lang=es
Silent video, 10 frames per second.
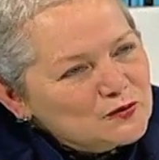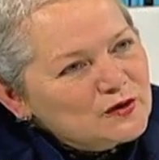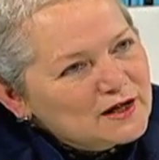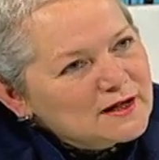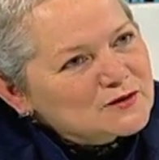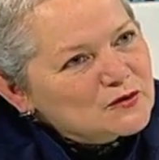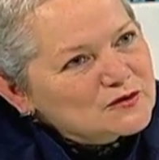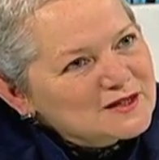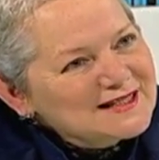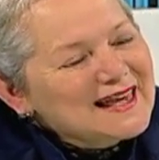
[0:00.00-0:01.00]
fue de las
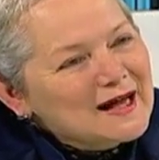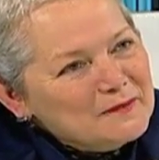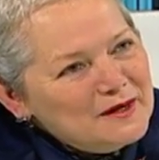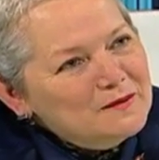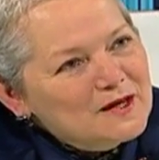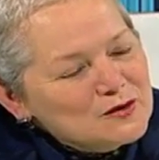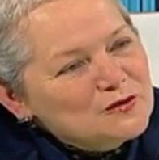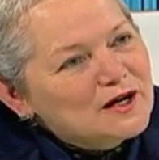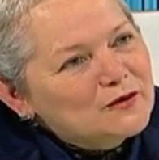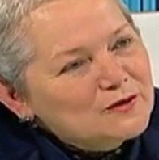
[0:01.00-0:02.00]
cosas que a mí me
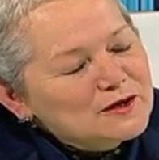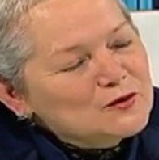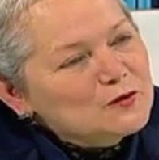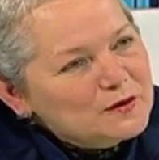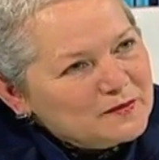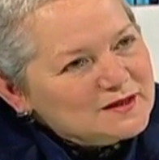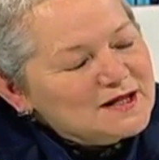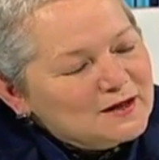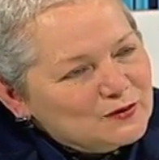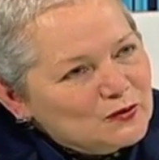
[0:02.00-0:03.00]
ayudaron a
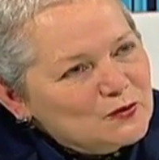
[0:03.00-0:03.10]
sobrepasar todo